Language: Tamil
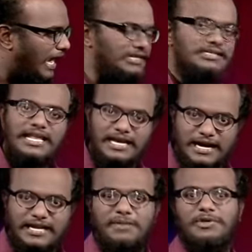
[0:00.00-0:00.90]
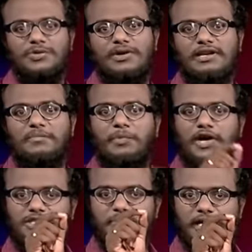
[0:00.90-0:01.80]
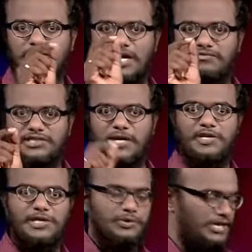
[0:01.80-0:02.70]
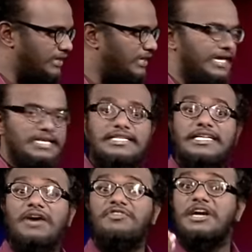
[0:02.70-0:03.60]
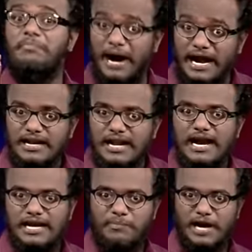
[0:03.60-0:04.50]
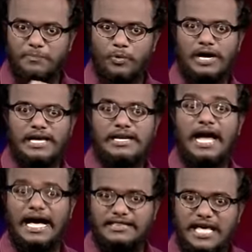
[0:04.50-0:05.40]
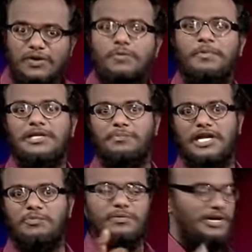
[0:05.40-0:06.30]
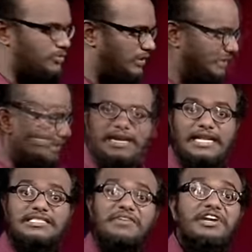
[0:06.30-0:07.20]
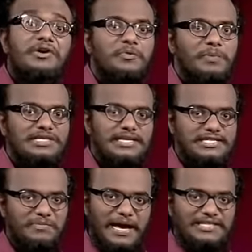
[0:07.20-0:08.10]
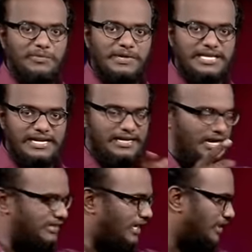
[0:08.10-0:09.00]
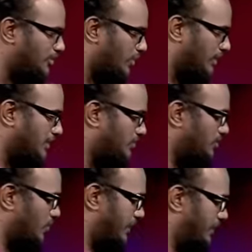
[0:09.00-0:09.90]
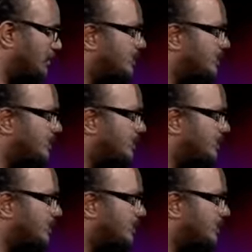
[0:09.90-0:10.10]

அதுக்கு தான் நான் கடினம்னு சொல்கிறேன் பாசிபிலிட்டிஸ் ஆஃப் சப்ஸ்டிடியூஷன் சீனாவுக்கு மாற்றா நம்மளால பொருள் எங்க அதே அளவு உற்பத்தி பண்ண முடியுமான்னு சொல்லிட்டு ஏன்னா செவன்டி டூ பர்சன்டேஜ் மேசி மெஜாரிட்டி நான் அதுக்காக தான் சொன்ன கஷ்டம்னு சொல்லிட்டு